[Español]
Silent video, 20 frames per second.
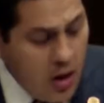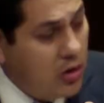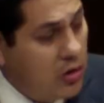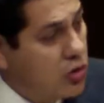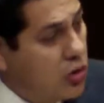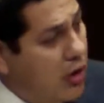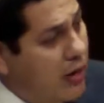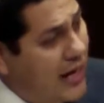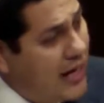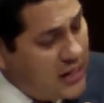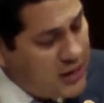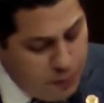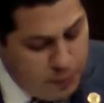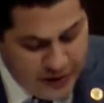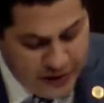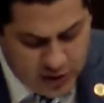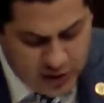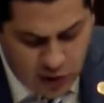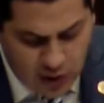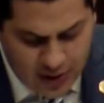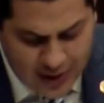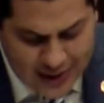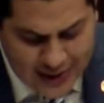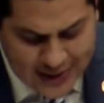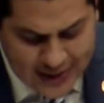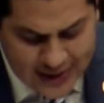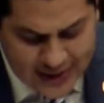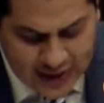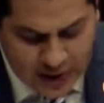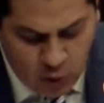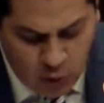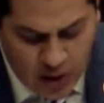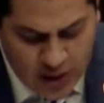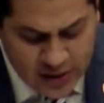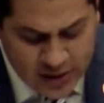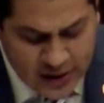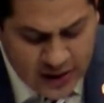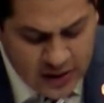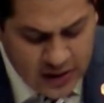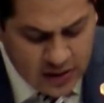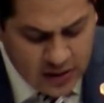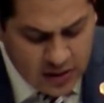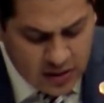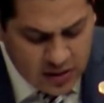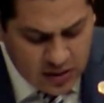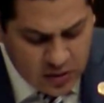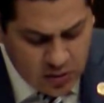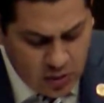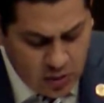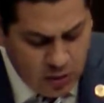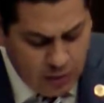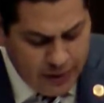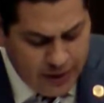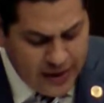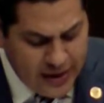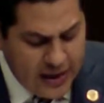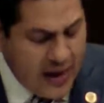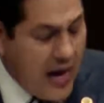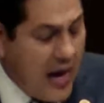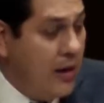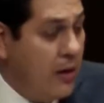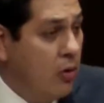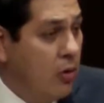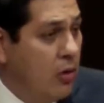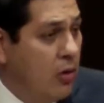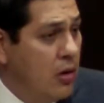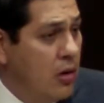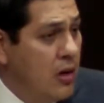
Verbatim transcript: Todas las personas que se encuentran en territorio mexicano,